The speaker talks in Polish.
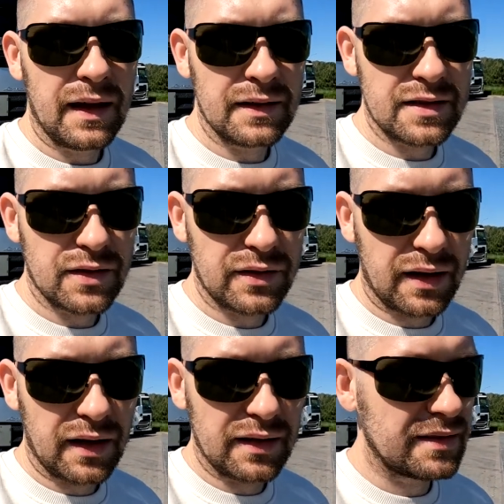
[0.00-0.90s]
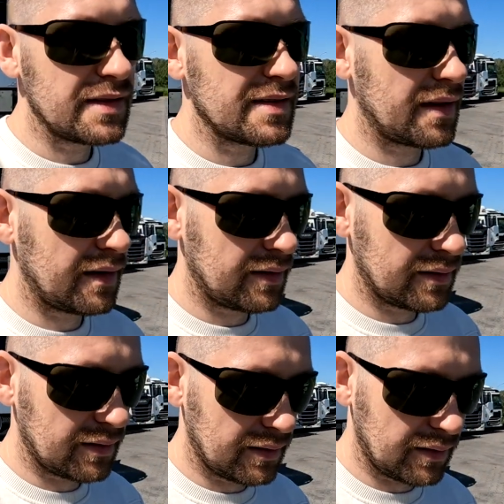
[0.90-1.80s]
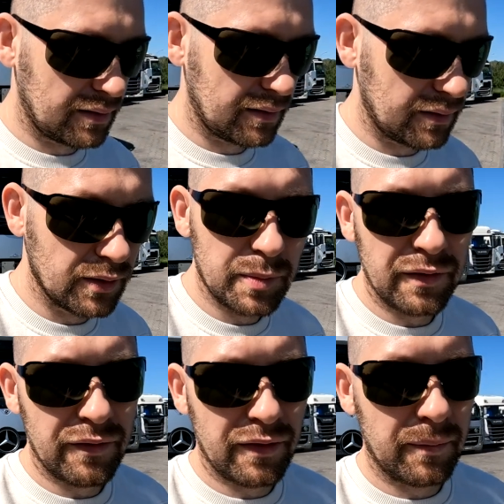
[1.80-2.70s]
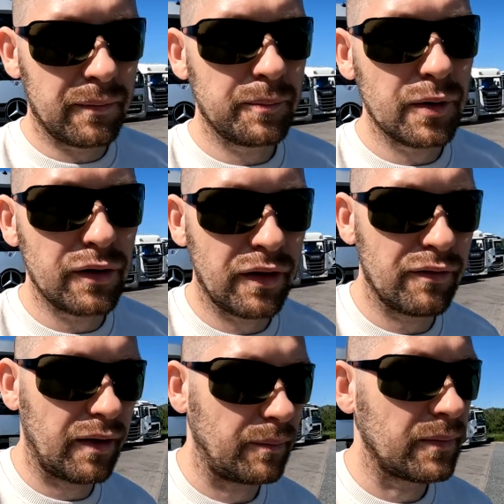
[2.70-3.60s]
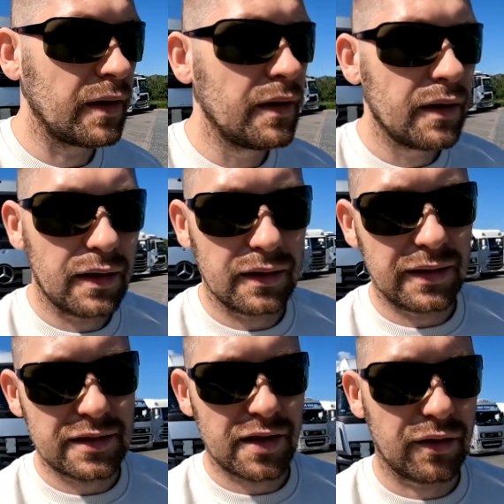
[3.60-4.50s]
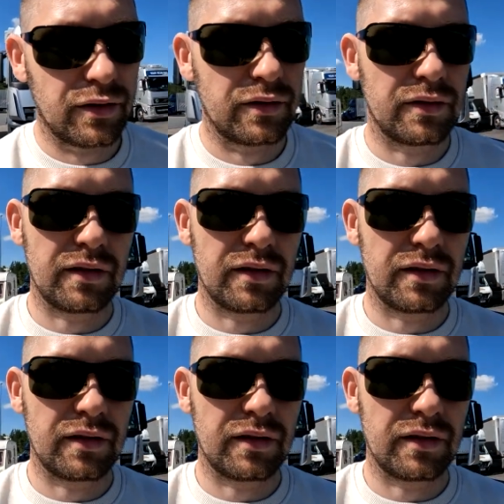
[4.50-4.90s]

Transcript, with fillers: A dlaczego taka decyzja? E, no powiem Wam, powiem Wam e, dlaczego.